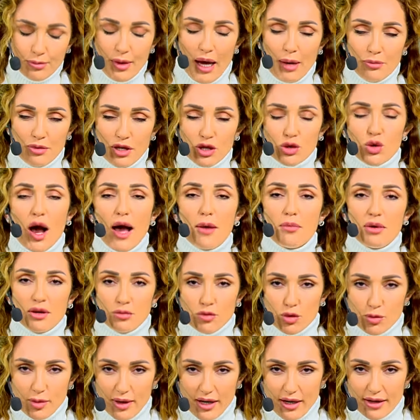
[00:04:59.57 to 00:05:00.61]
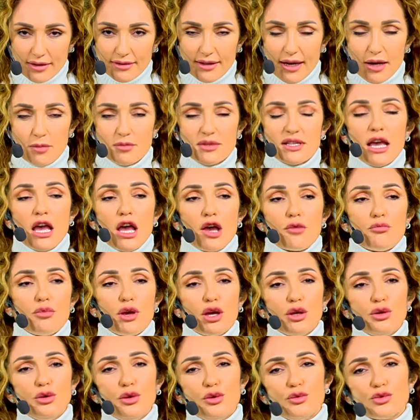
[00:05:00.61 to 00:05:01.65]
عم يحكوا قبل مباراة أمس
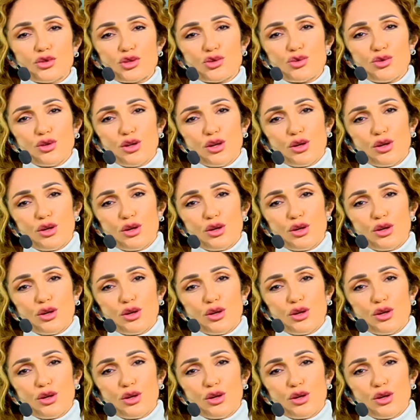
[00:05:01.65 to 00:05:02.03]
بأنه وصول